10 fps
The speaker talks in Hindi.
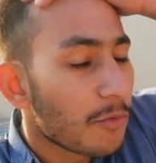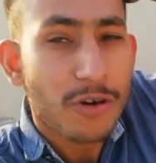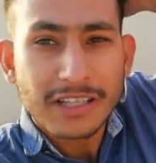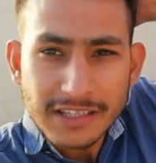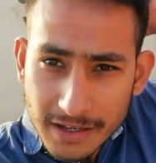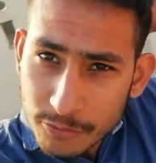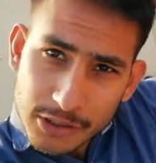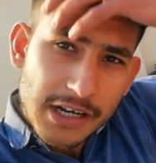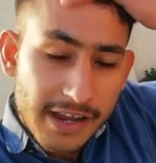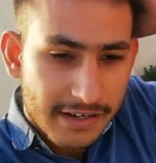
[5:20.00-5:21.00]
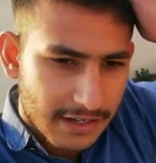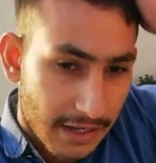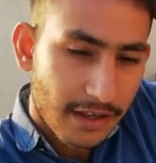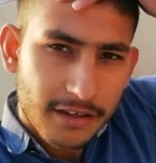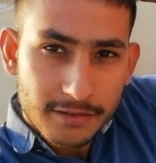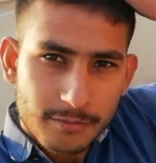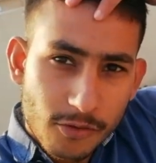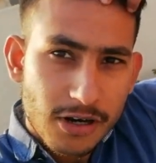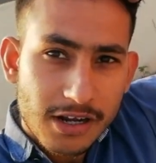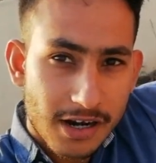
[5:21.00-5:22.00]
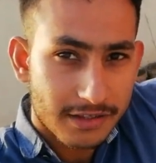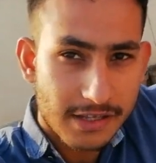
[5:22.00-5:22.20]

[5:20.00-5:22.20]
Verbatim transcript: मोन दिया मुझे नाई ने है मोना कर